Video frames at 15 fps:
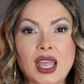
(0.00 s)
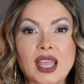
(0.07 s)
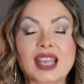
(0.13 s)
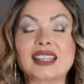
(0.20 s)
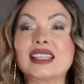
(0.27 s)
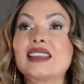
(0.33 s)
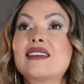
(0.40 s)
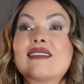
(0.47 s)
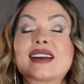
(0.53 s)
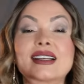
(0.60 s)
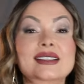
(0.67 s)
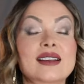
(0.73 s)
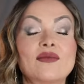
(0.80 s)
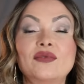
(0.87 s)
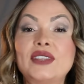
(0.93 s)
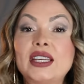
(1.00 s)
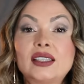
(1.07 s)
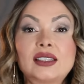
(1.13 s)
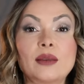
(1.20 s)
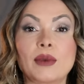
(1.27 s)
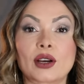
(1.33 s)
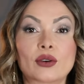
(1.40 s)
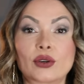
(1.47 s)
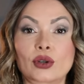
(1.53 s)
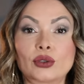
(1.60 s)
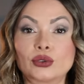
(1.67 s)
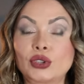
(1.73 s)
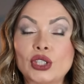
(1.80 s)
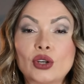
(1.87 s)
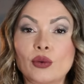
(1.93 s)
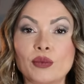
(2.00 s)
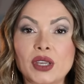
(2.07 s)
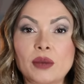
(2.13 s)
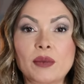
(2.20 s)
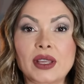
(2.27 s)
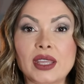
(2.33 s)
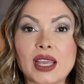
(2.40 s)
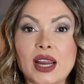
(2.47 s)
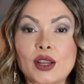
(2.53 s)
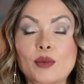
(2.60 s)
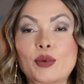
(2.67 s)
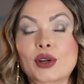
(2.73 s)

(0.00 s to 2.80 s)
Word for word: que te lleven a sentirte mejor contigo misma a diario,